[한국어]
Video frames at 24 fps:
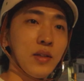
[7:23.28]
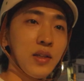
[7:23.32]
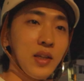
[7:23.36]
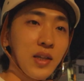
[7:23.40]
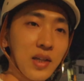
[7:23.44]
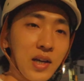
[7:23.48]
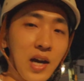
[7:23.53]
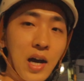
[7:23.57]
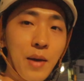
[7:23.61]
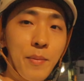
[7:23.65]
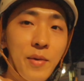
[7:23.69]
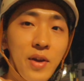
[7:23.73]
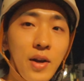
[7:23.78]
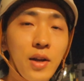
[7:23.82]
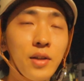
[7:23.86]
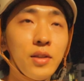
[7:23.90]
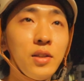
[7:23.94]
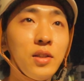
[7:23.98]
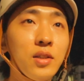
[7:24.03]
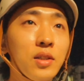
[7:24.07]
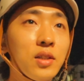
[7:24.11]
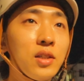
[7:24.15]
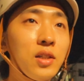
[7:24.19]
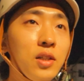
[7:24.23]
이
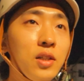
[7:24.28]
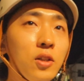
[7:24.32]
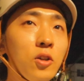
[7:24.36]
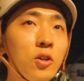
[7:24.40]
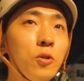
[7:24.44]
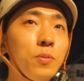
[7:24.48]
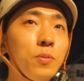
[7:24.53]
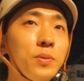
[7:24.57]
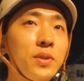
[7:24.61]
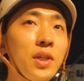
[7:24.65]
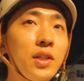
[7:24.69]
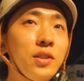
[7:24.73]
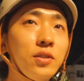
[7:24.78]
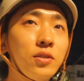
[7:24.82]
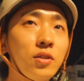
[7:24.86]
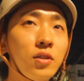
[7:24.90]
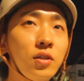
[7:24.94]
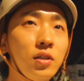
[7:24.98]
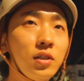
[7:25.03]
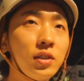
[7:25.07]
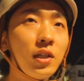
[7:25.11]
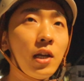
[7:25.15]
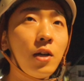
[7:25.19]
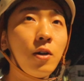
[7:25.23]
카메라는 크롭
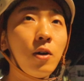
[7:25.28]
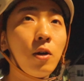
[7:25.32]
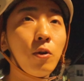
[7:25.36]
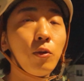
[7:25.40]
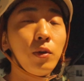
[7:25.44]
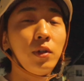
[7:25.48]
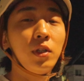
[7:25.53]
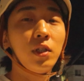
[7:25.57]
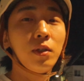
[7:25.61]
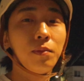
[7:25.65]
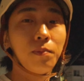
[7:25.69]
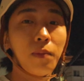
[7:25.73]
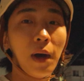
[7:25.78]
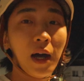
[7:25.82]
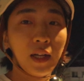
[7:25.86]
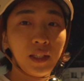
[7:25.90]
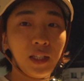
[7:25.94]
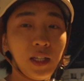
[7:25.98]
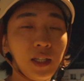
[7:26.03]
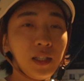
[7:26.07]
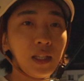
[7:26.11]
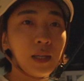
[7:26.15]
센서를 사용하고 있는 바디이기